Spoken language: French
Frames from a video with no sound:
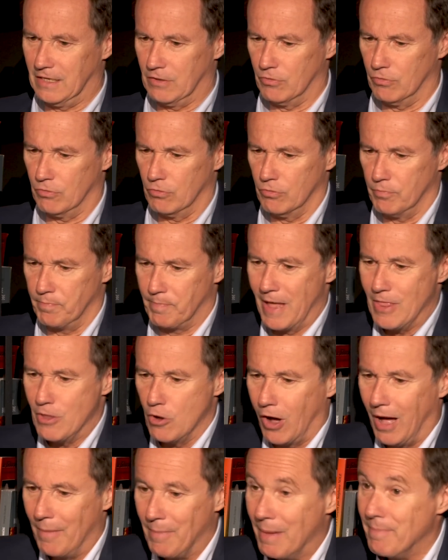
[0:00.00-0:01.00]
le,
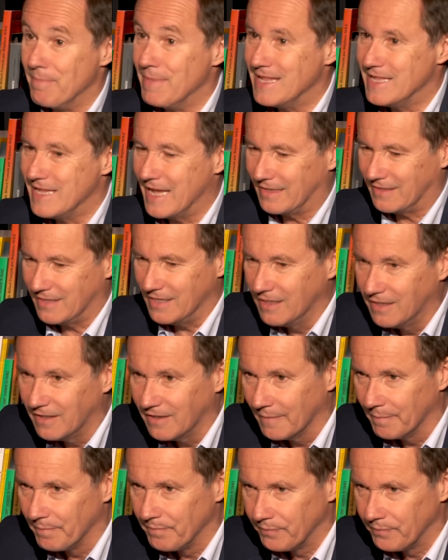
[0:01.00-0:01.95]
panorama médiatique,